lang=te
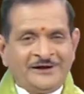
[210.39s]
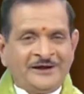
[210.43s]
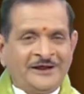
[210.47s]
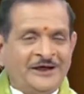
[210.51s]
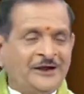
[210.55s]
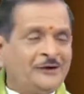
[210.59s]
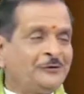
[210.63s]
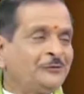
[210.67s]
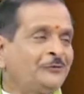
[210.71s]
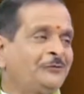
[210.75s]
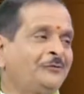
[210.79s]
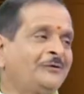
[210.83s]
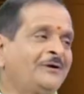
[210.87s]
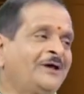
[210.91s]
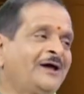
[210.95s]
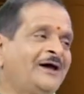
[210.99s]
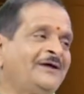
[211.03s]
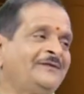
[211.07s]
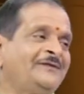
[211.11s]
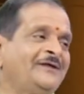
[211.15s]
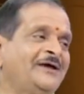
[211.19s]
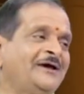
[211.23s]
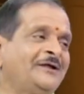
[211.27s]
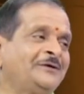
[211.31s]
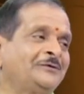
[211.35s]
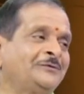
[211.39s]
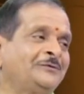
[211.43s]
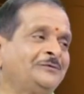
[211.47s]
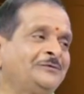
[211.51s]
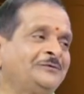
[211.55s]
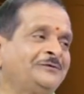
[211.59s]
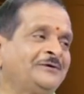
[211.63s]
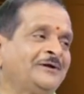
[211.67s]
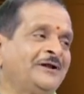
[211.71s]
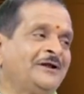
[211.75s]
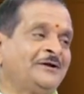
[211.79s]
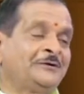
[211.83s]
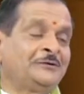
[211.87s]
నేను కూడా అదే
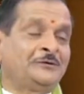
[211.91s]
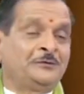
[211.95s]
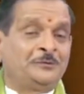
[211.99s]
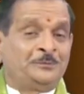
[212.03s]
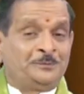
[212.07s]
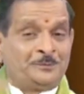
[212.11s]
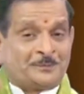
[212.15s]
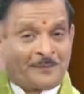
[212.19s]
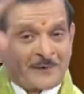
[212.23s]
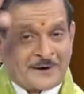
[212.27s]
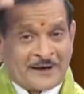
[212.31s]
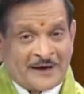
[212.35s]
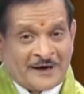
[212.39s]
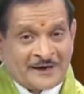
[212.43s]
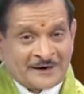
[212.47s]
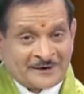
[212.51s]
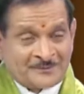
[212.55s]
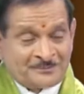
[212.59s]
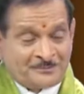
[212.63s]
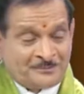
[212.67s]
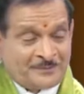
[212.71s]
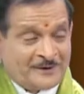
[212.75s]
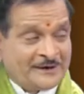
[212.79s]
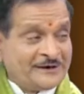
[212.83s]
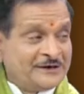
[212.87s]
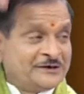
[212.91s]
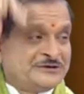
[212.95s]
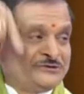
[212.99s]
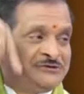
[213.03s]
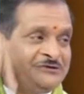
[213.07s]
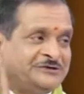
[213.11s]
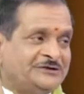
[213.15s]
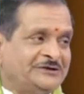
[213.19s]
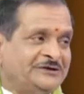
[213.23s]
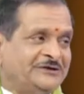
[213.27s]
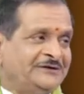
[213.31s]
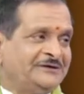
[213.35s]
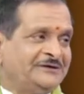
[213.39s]
అనుకుంటున్నాను ప్రారంభం నుంచి